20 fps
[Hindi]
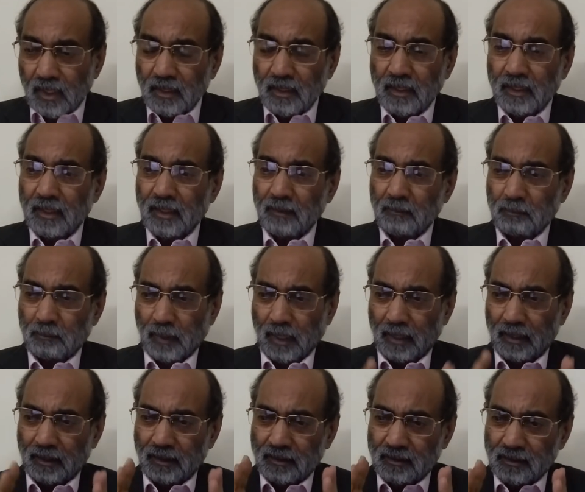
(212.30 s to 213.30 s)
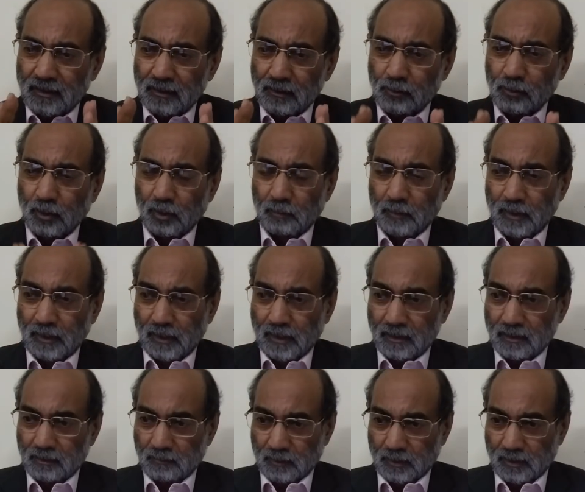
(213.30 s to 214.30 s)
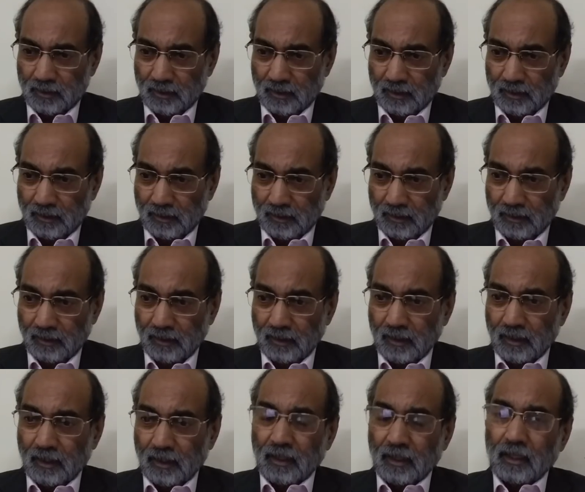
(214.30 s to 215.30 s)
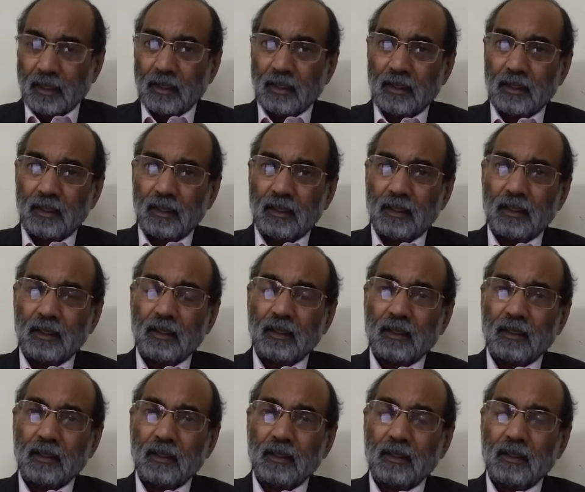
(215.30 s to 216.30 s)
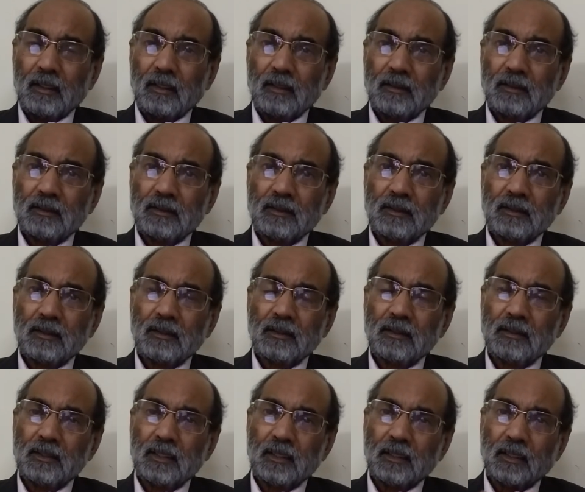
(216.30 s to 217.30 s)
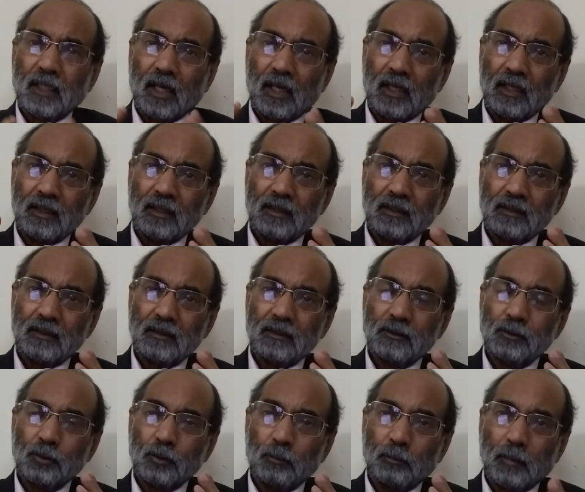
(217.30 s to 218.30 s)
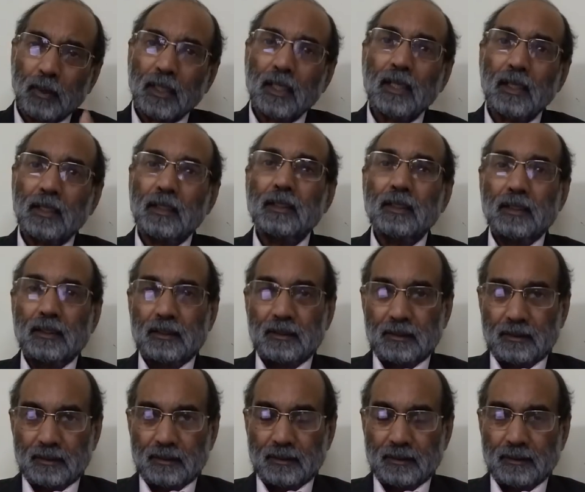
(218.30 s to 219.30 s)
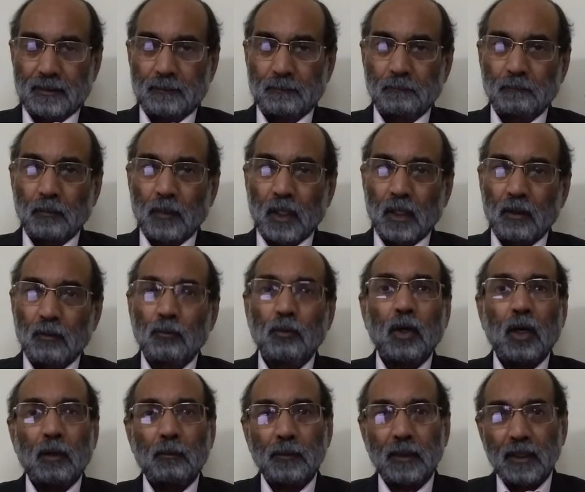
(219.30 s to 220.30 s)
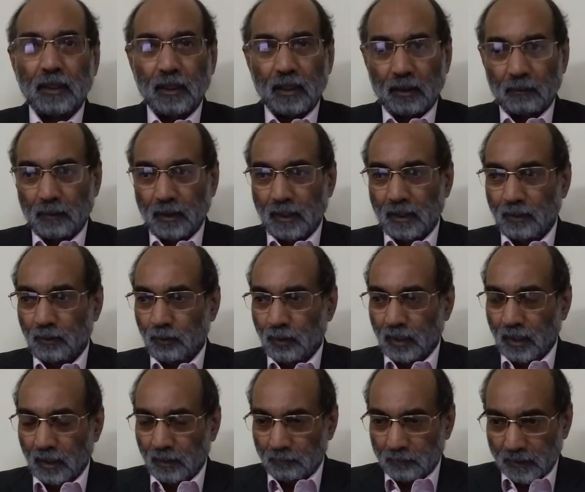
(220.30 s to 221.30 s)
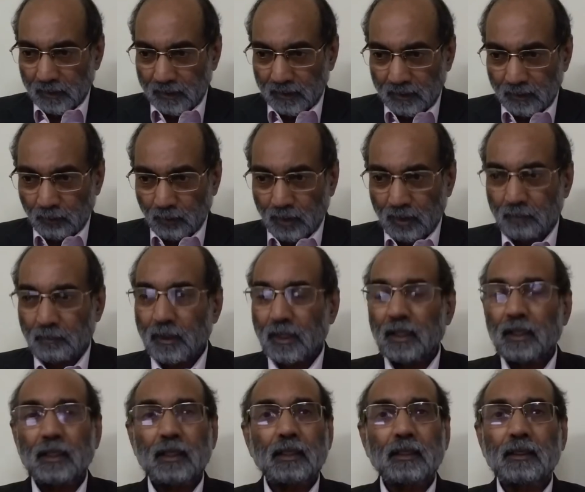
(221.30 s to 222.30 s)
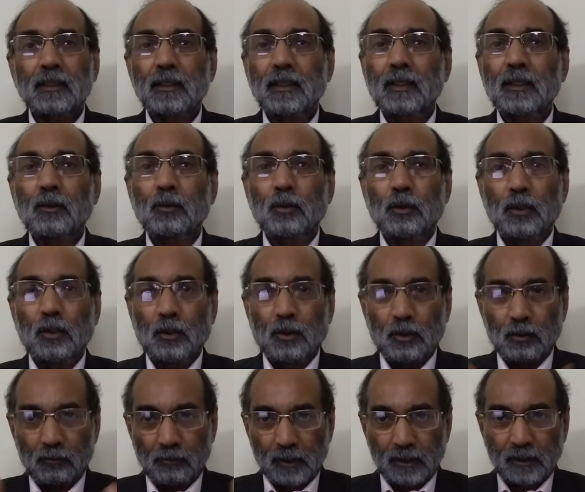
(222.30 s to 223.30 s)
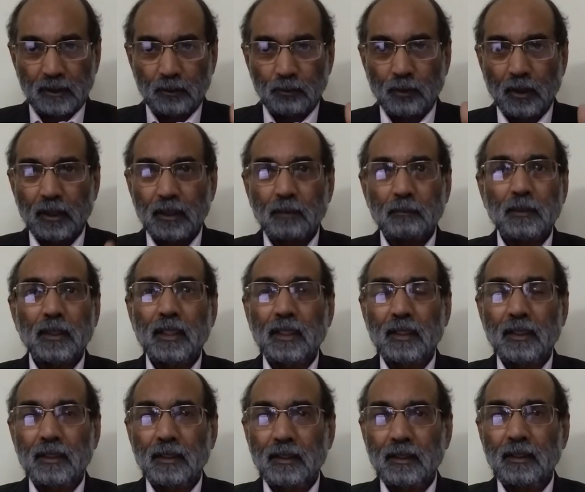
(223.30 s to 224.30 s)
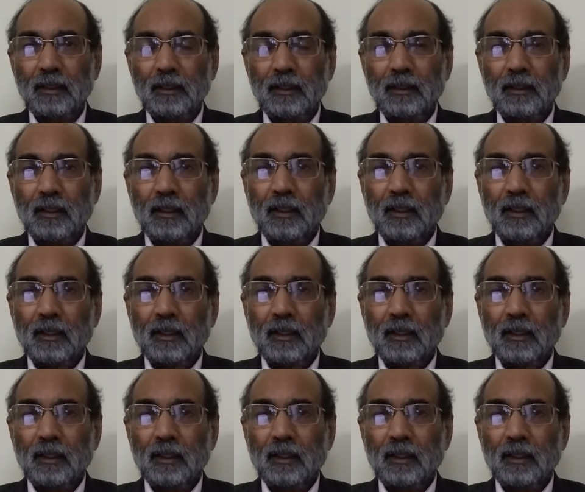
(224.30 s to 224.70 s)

देखिए पहली चीज़ तो हमें ये समझना है कि सिद्धांत जो बनाए जाते हैं वो हमें हमारे और आपके ही द्वारा बनाए जाते हैं कोई और व्यक्ति तो आके बनाएगा नहीं